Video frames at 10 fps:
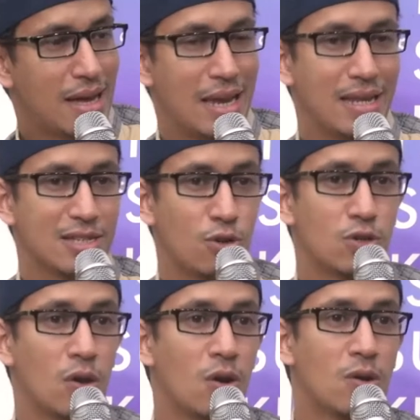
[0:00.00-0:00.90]
Alias
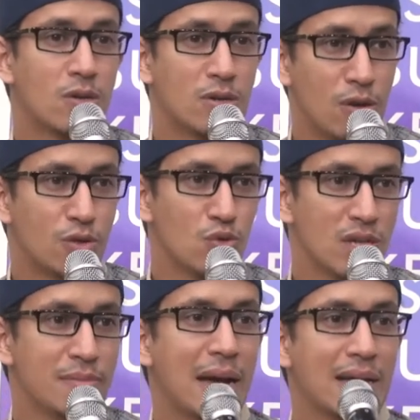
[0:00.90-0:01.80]
odol-odol
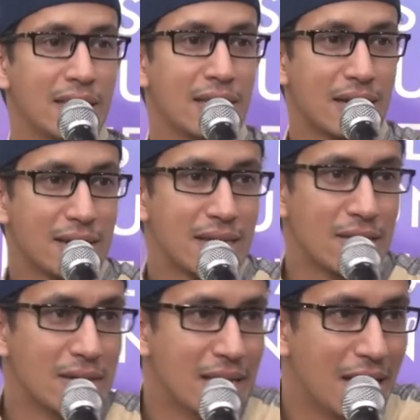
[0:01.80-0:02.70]
dui imae, kan
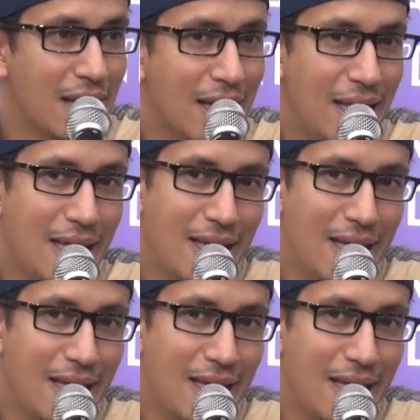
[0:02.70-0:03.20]
gitu ya.